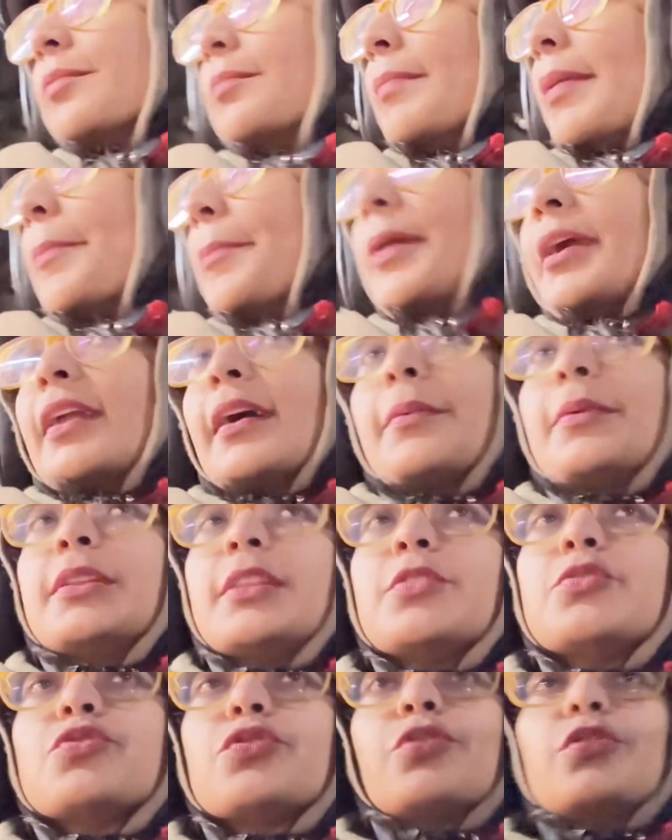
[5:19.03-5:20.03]
ব্যাপার
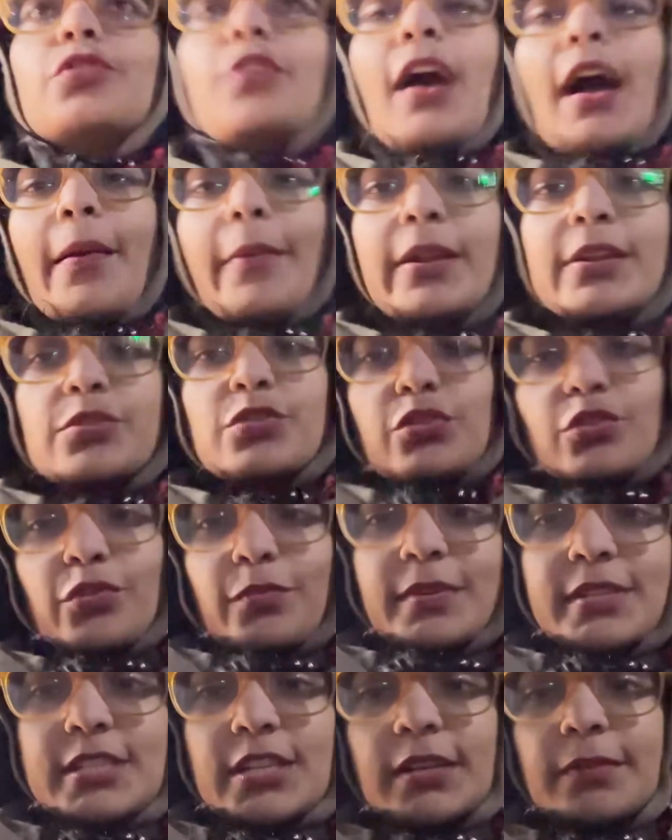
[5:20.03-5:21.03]
আমাদের জন্য আমার জন্য
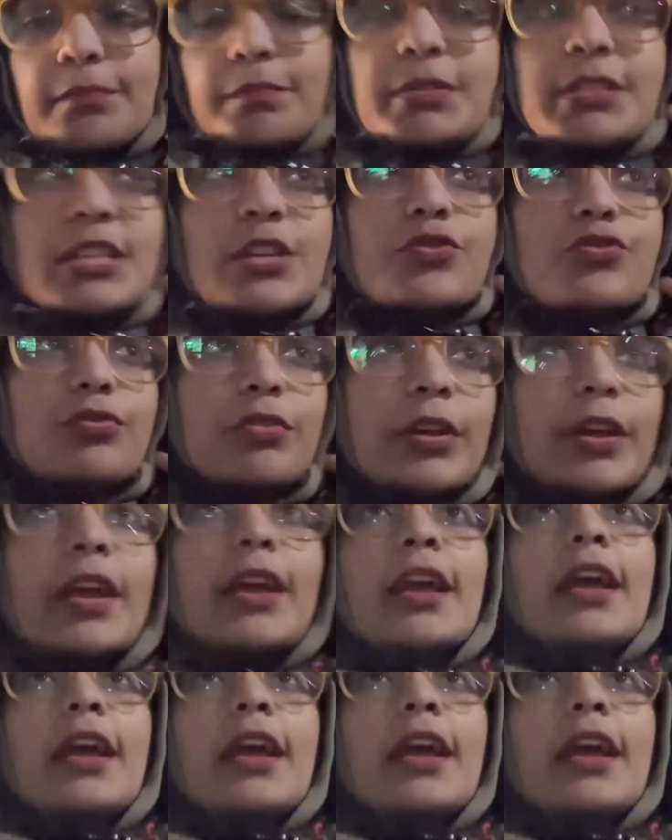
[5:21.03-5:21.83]
বেশি বিশেষ করে